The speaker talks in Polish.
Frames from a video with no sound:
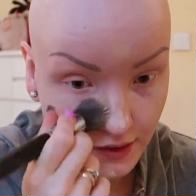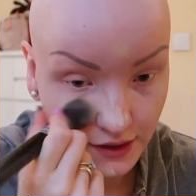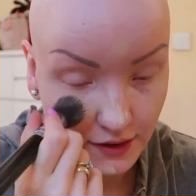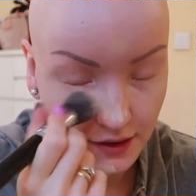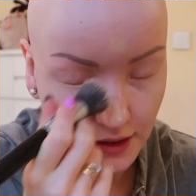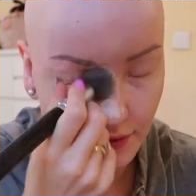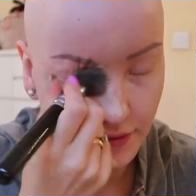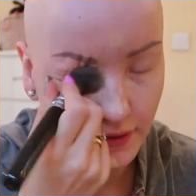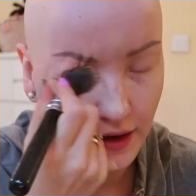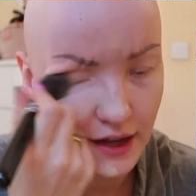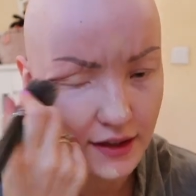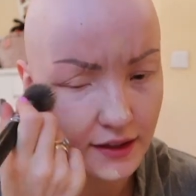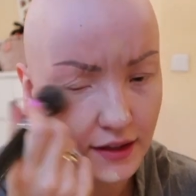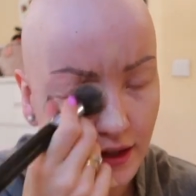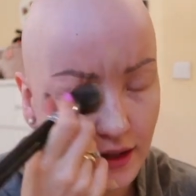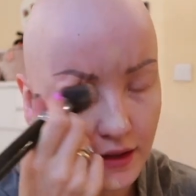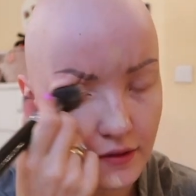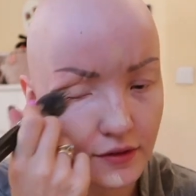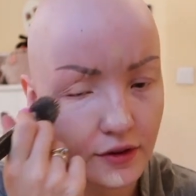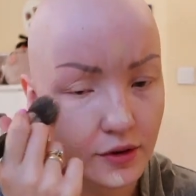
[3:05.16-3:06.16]
w
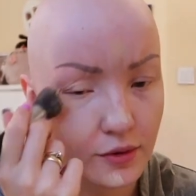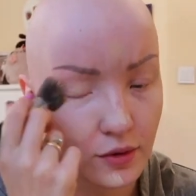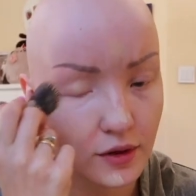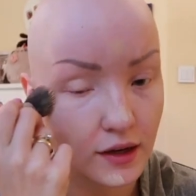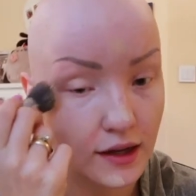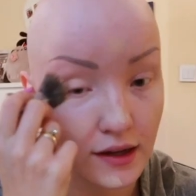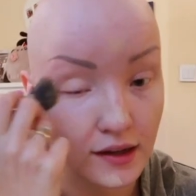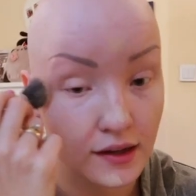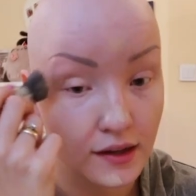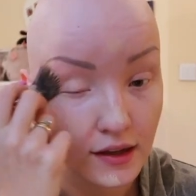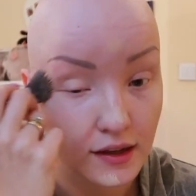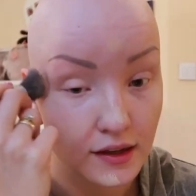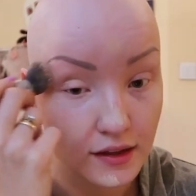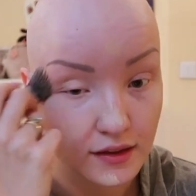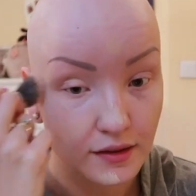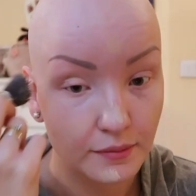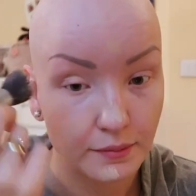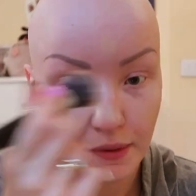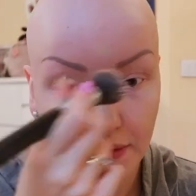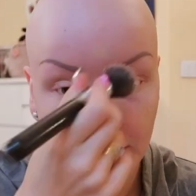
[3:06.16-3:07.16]
nagrywanie i w ogóle,
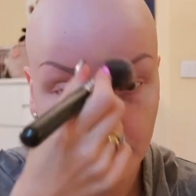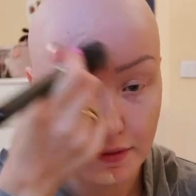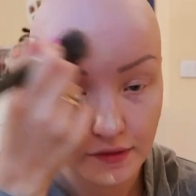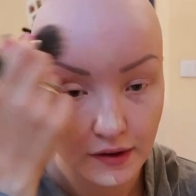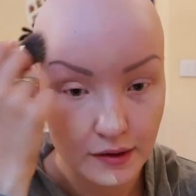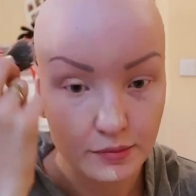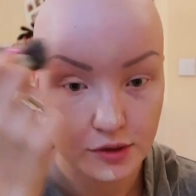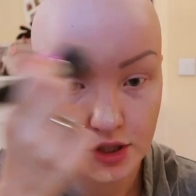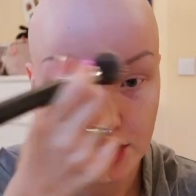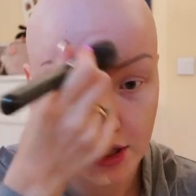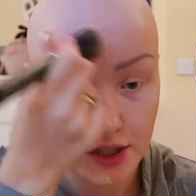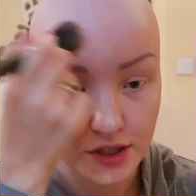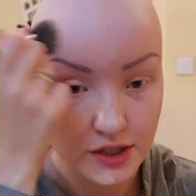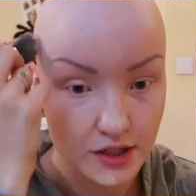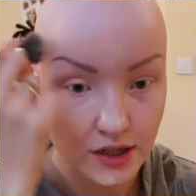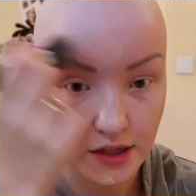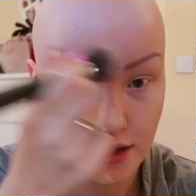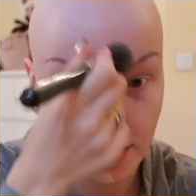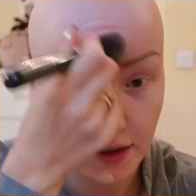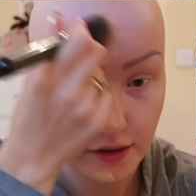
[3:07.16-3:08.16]
no powiem Wam
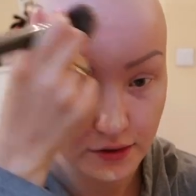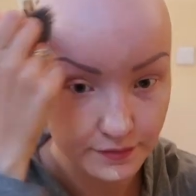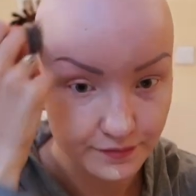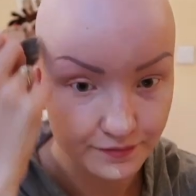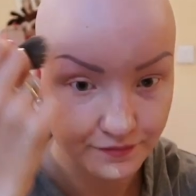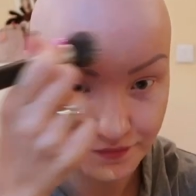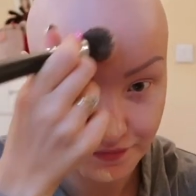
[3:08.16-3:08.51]
szczerze, no